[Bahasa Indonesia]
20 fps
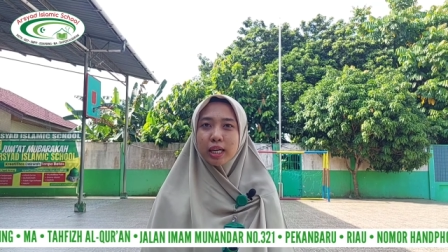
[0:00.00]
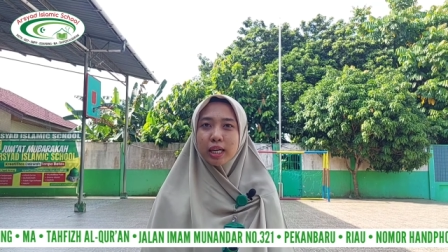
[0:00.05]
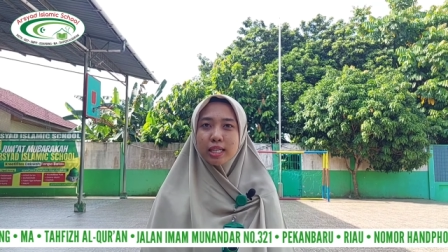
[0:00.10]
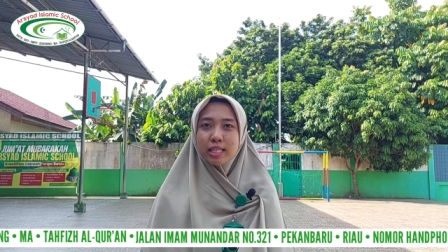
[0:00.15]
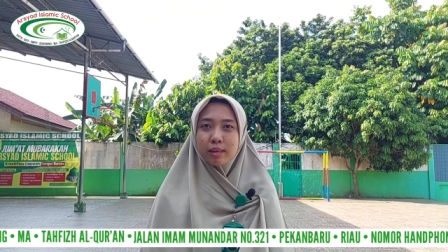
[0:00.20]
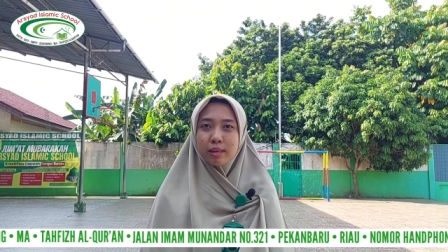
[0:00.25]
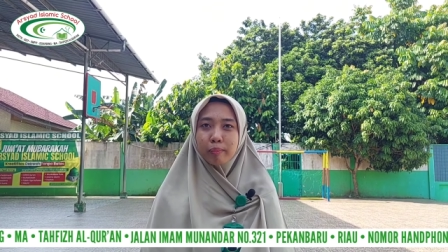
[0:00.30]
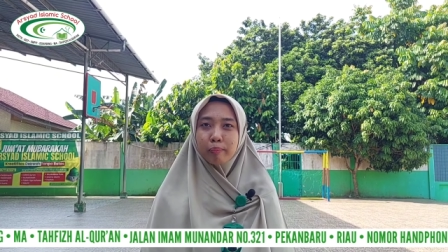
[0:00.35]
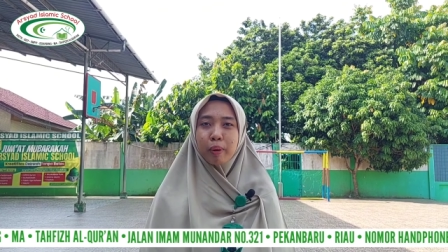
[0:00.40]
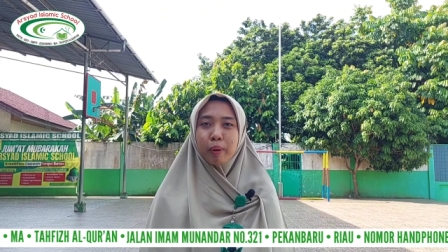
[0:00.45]

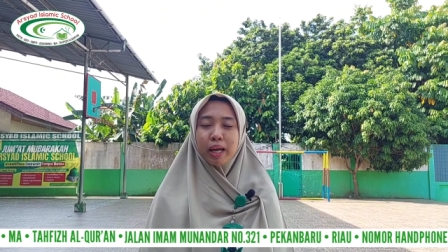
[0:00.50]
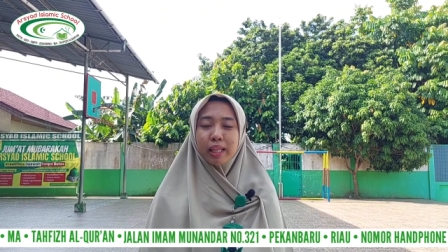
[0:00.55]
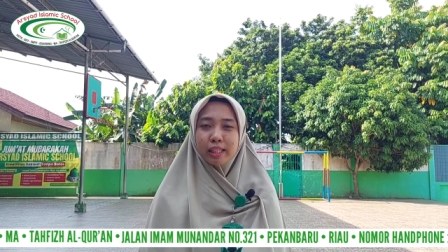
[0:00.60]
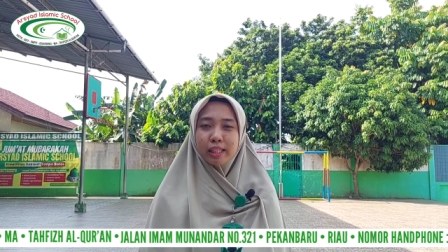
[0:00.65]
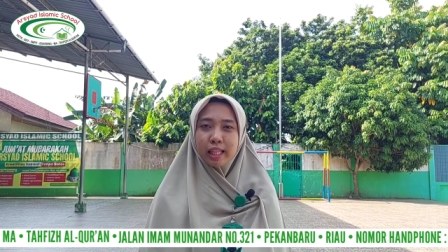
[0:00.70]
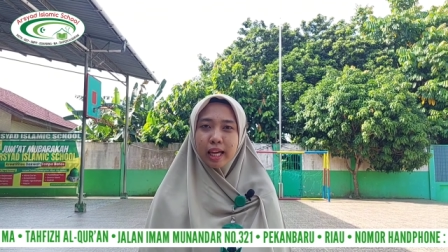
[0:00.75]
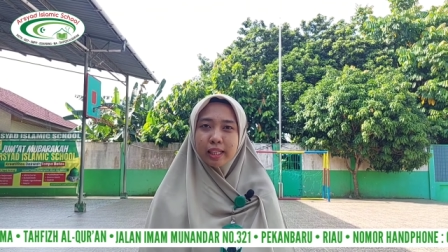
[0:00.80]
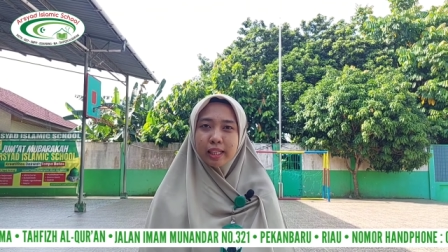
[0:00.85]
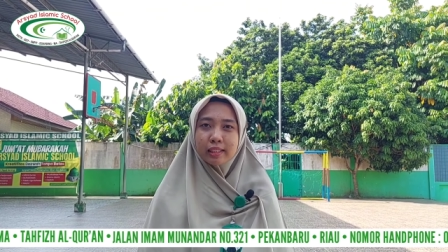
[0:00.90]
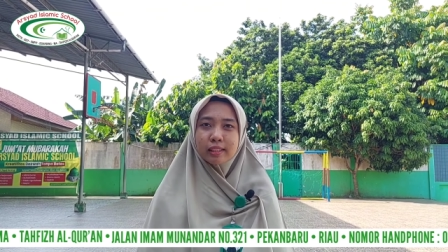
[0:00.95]

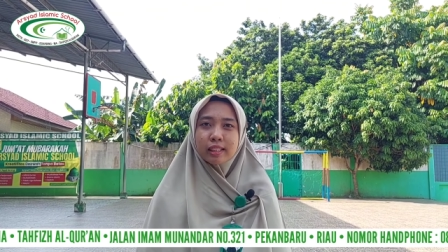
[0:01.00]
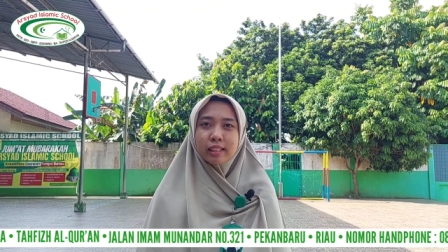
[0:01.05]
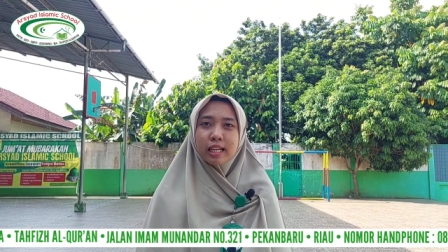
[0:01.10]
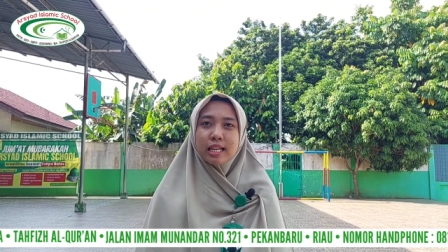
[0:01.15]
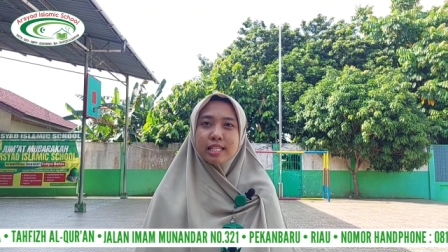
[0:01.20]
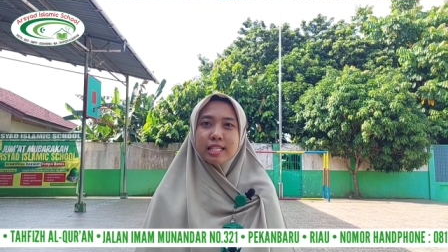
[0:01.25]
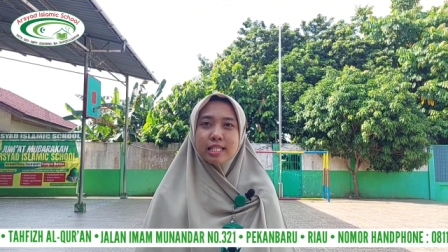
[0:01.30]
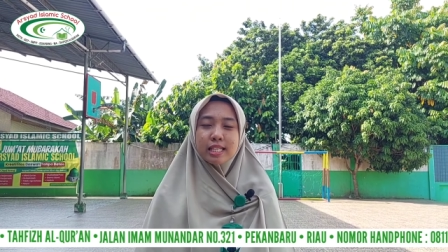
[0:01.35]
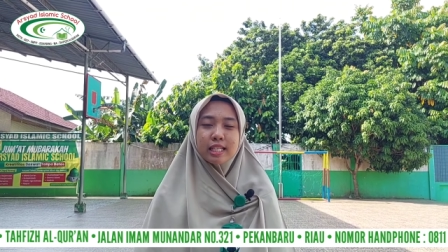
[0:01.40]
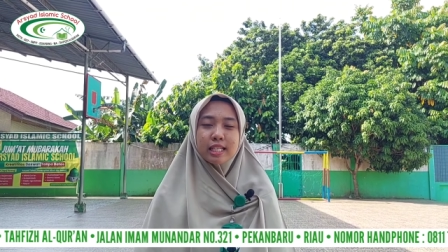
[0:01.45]
kesempatan
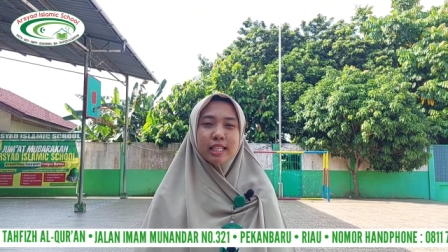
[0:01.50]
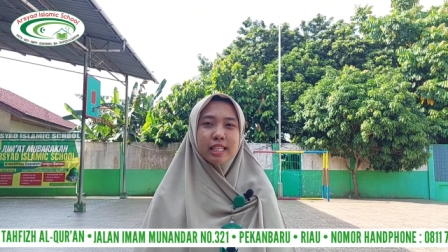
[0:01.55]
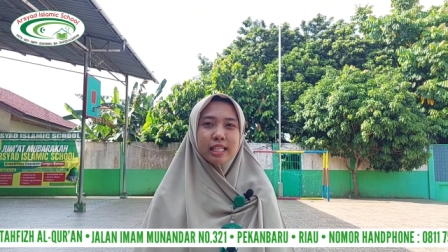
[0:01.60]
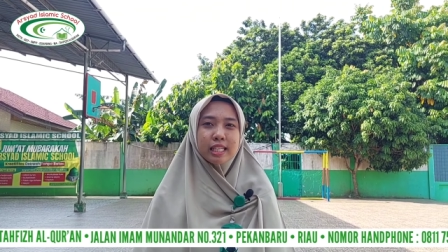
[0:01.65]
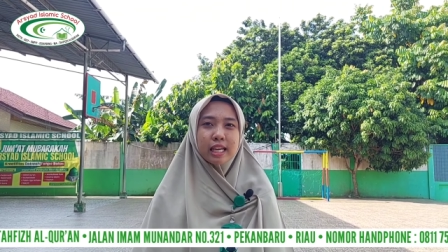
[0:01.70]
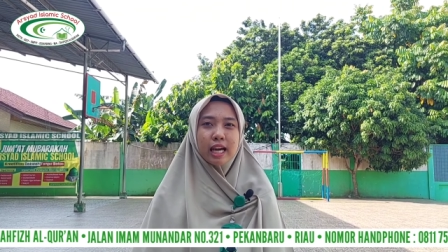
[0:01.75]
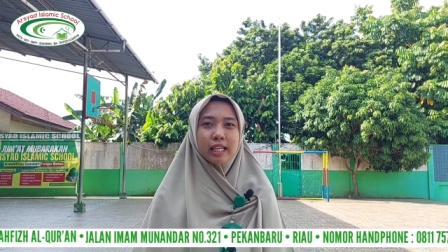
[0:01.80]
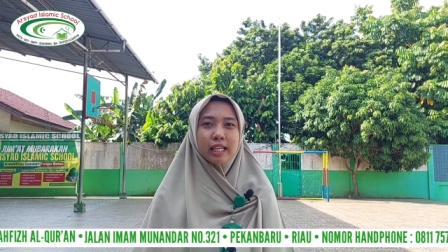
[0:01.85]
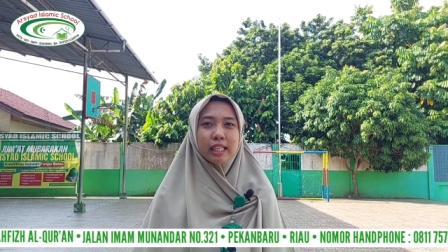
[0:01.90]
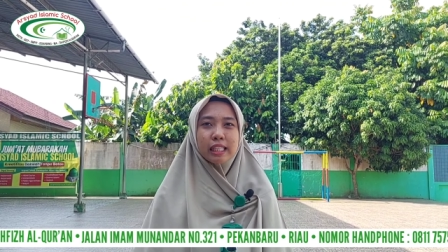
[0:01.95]

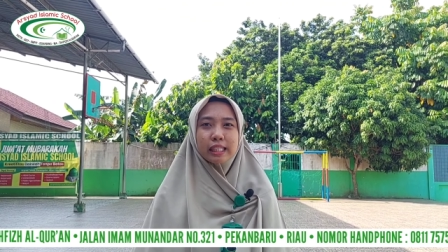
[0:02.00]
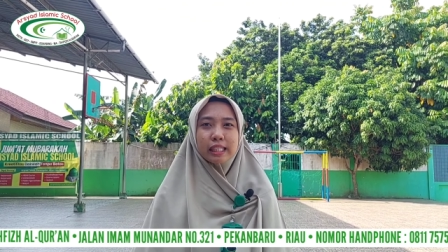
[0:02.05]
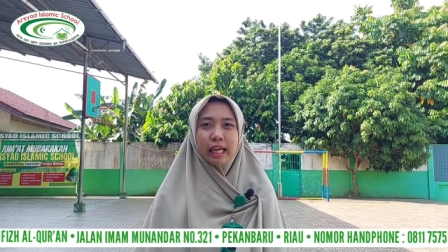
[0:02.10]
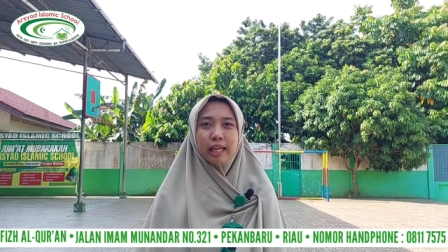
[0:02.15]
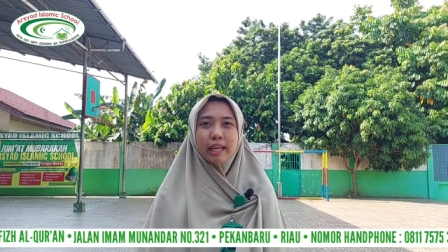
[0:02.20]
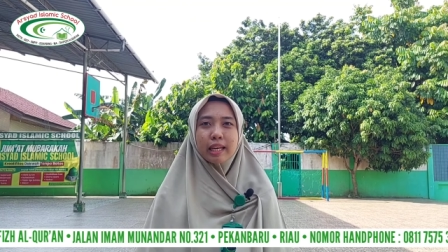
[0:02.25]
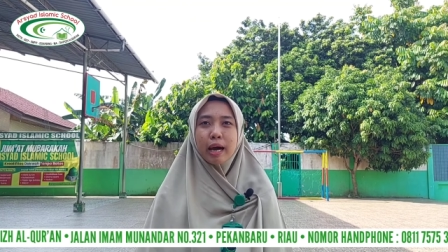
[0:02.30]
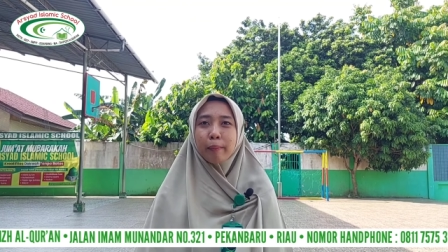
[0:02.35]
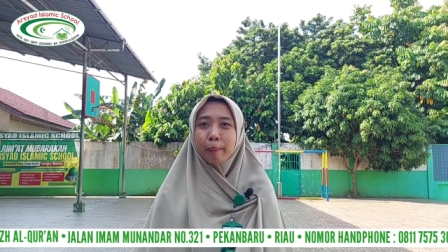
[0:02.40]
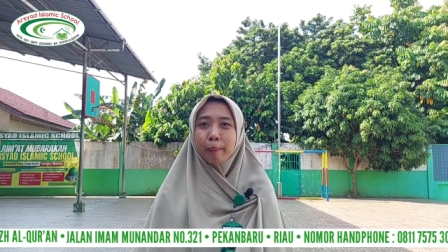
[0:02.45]
sehingga
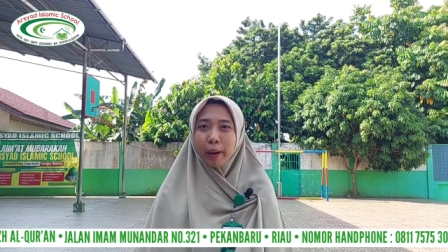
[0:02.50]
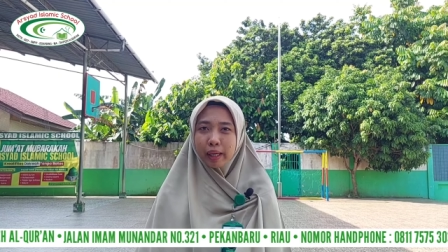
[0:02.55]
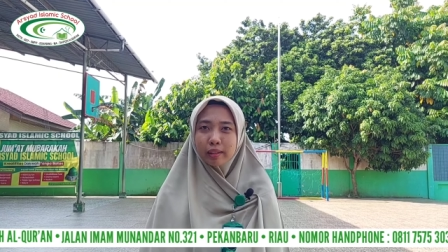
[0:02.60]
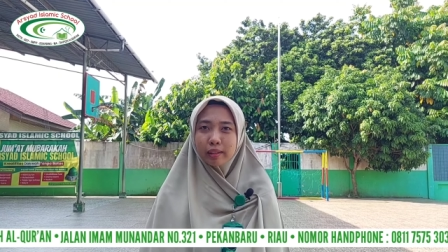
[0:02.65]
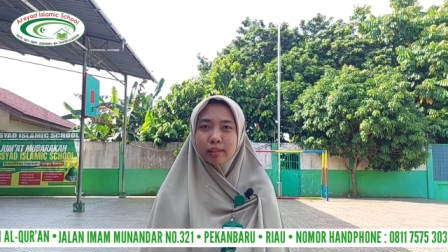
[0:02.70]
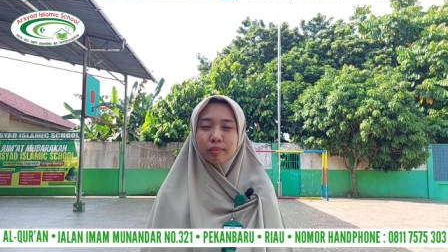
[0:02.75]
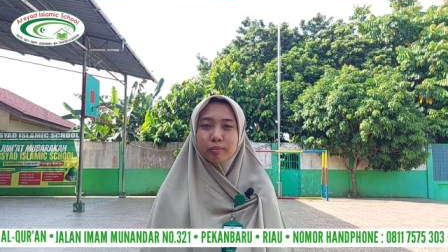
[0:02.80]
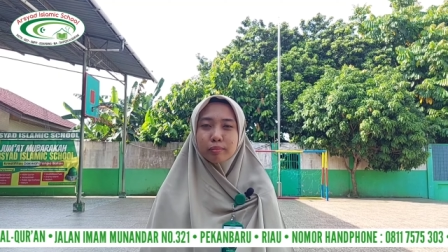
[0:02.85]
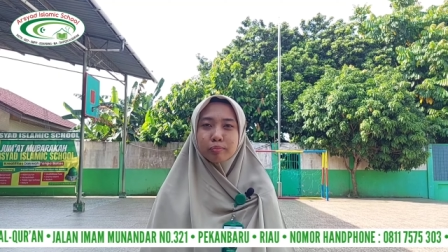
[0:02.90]
kita dapat